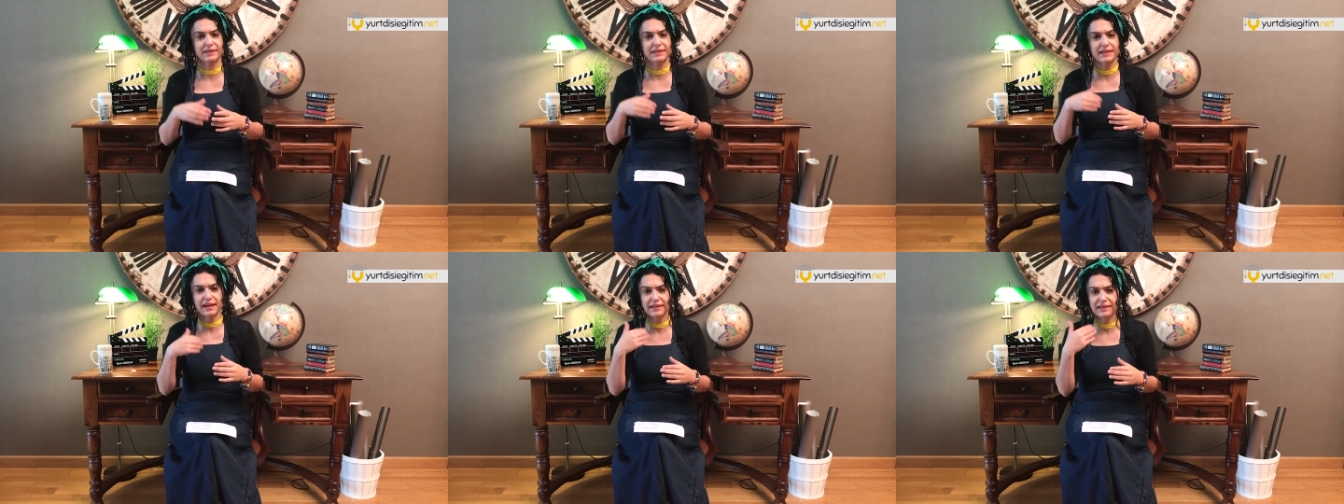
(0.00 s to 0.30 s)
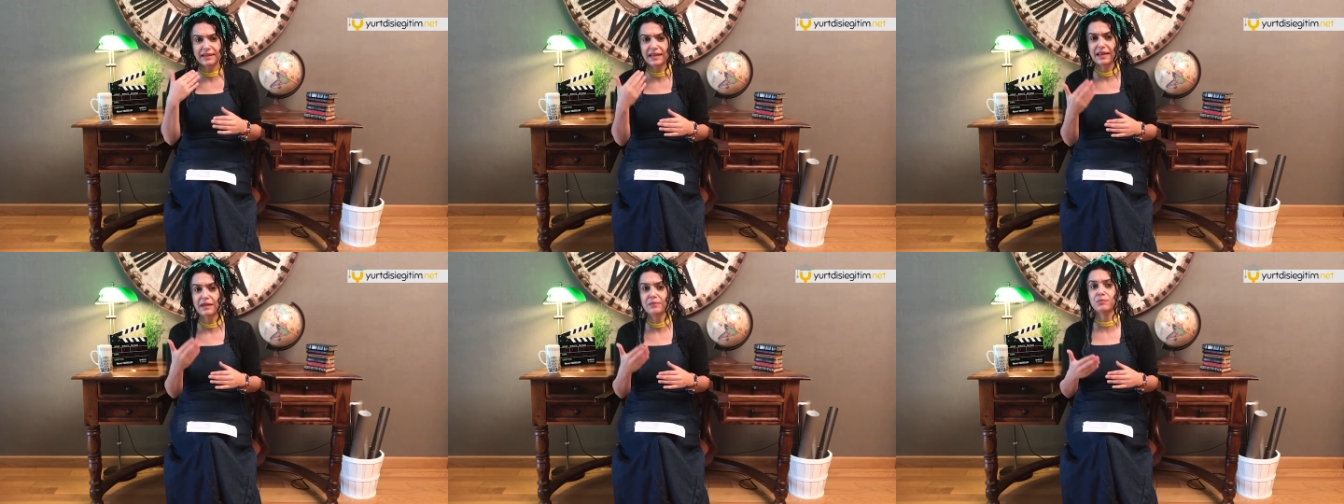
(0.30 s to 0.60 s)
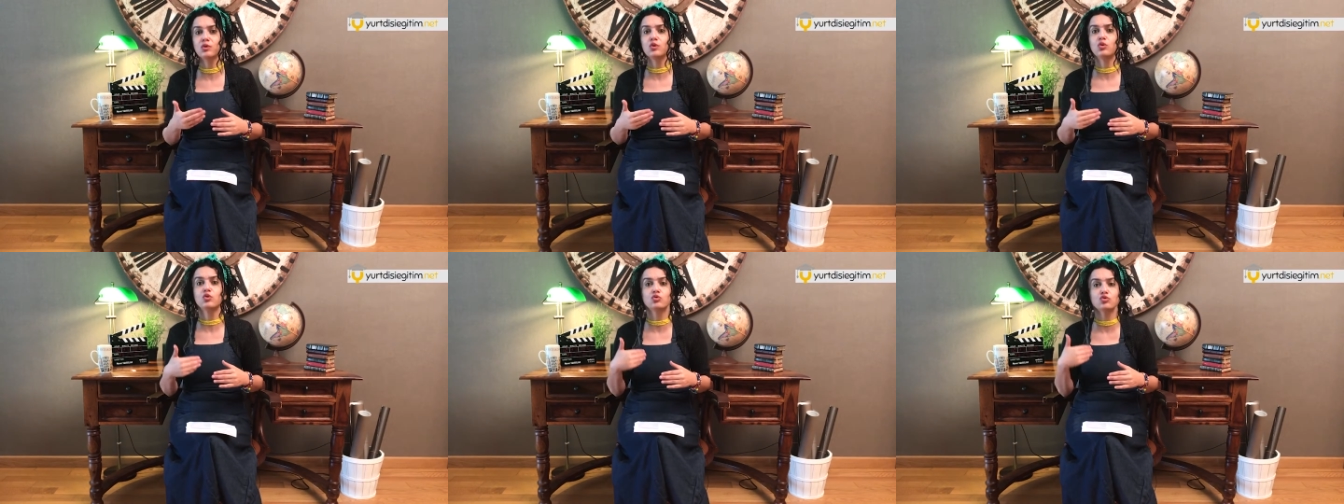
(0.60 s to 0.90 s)
Yani
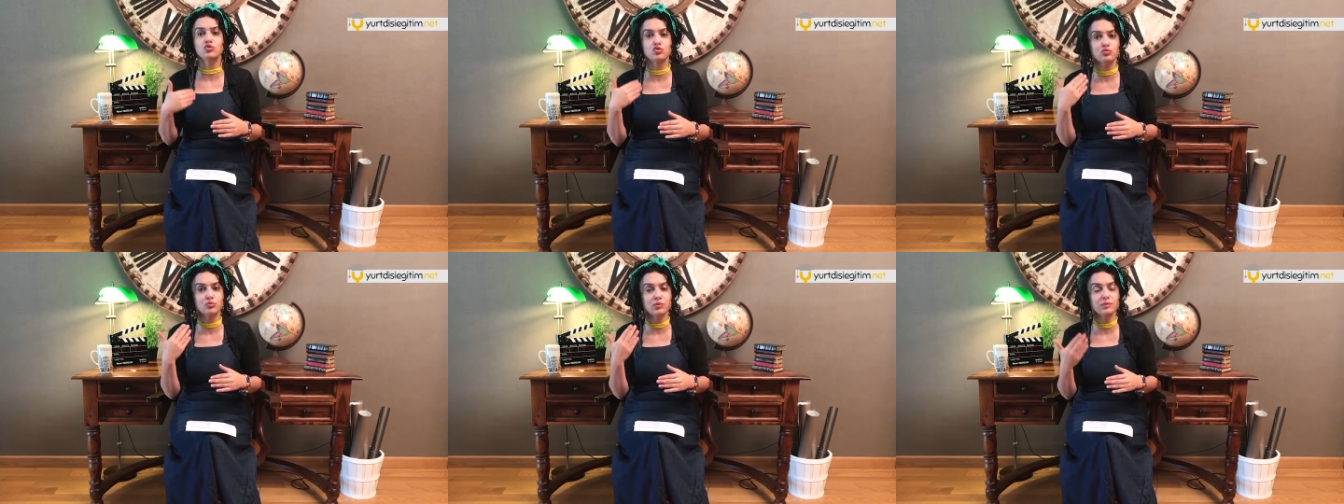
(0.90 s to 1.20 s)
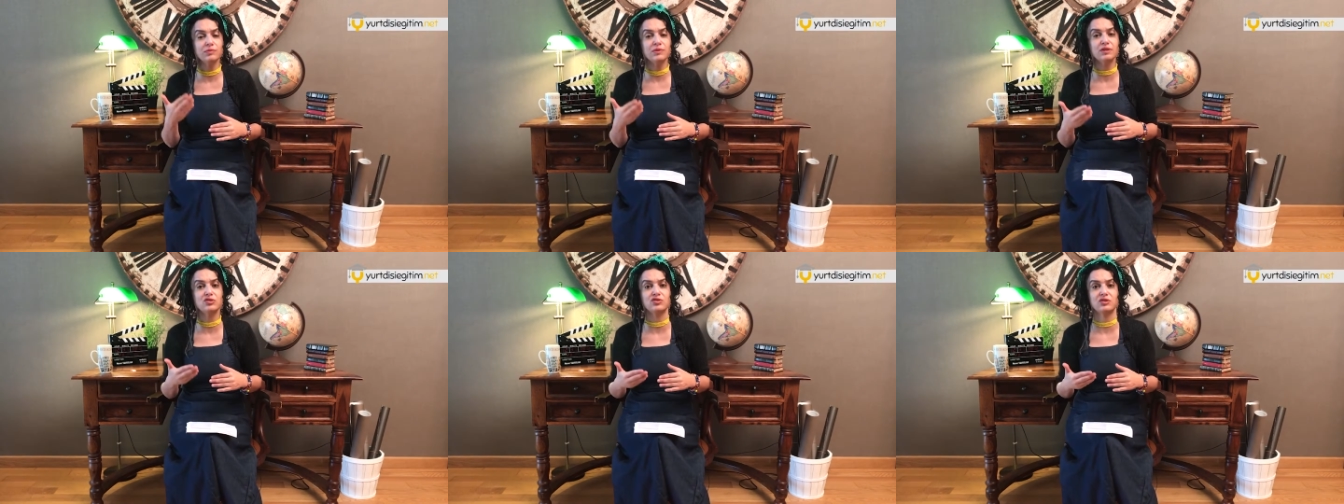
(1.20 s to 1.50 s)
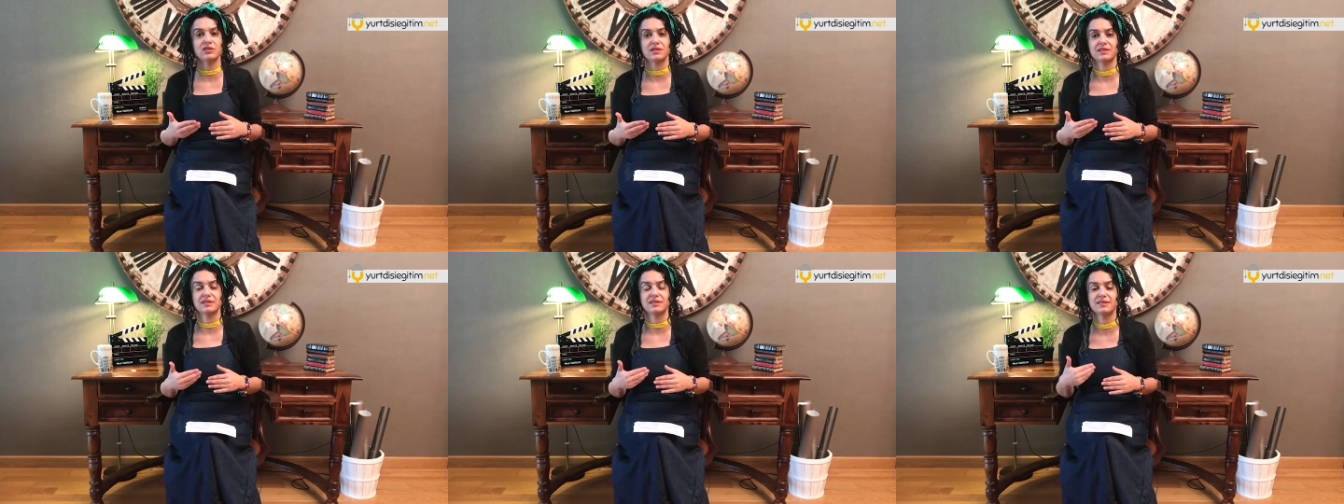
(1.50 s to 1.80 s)
hep konuşma
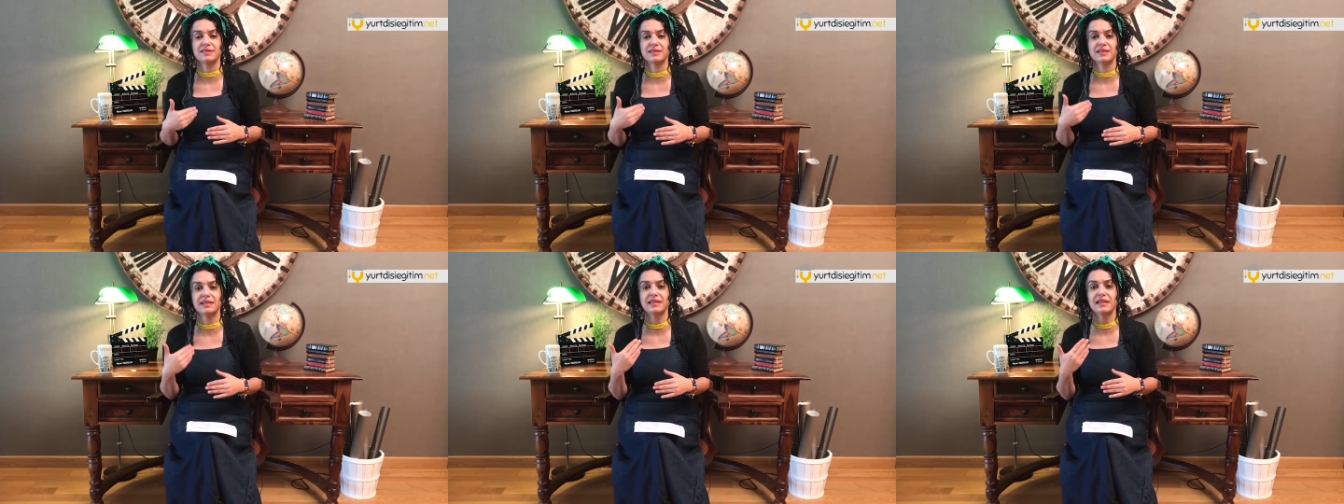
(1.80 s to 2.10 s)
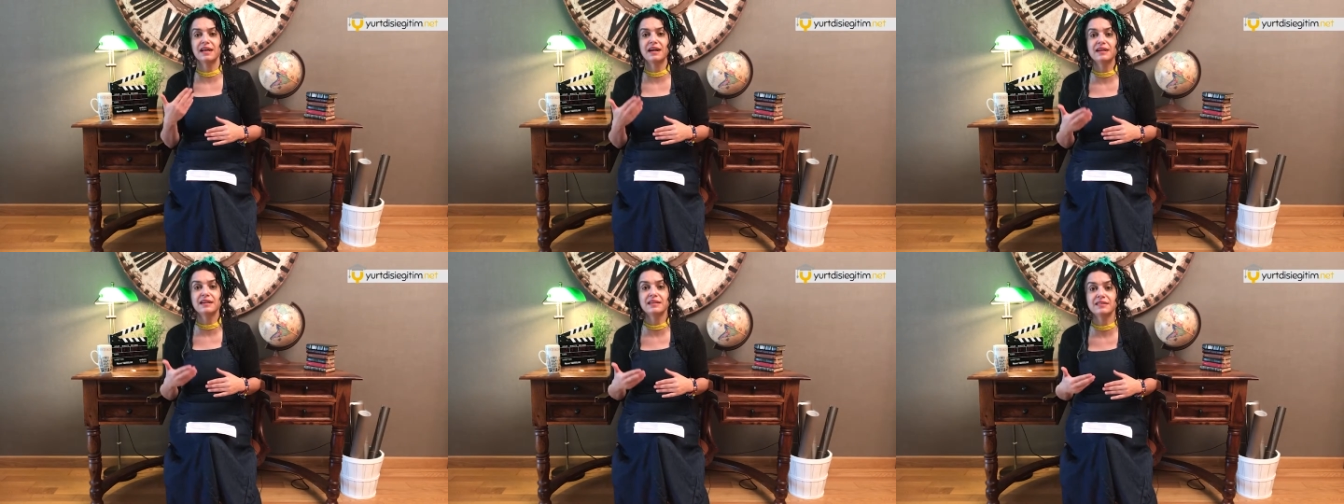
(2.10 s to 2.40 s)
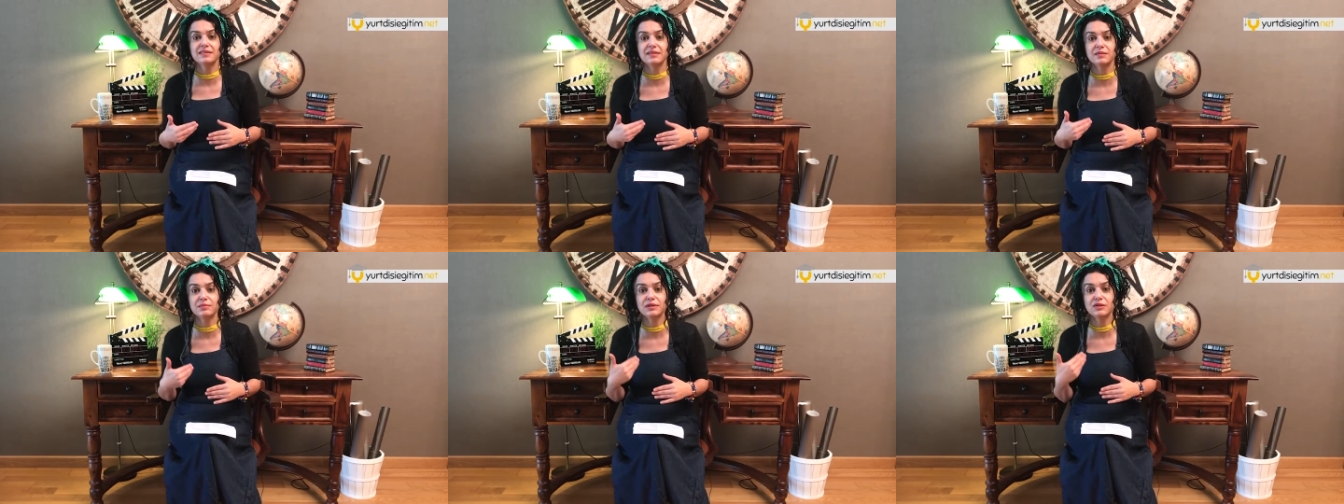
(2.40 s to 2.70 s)
becerinizi
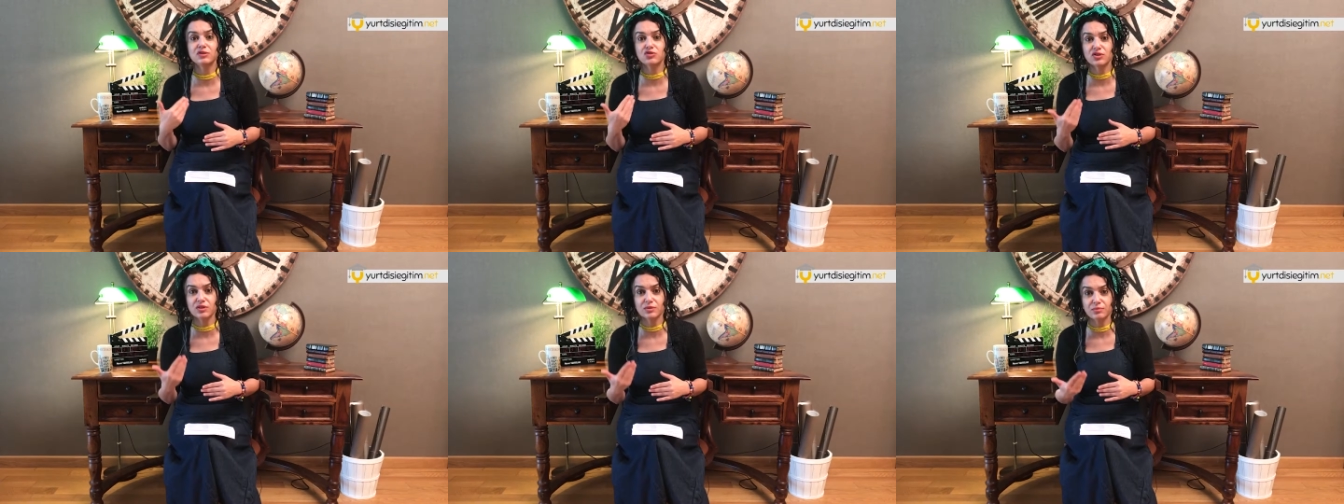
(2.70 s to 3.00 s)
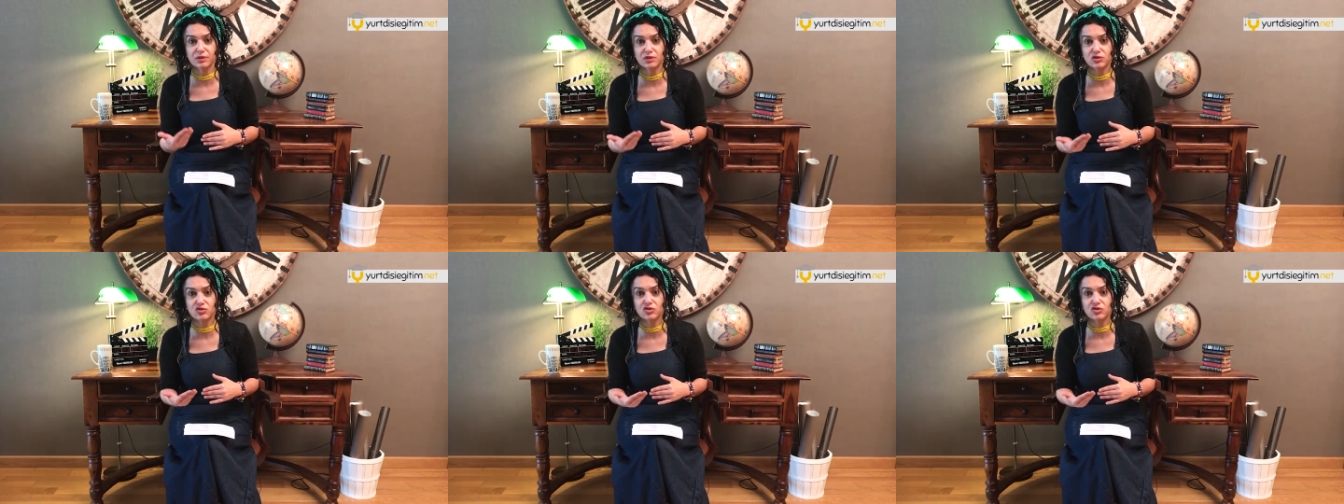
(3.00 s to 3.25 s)
ilerletebilecek bir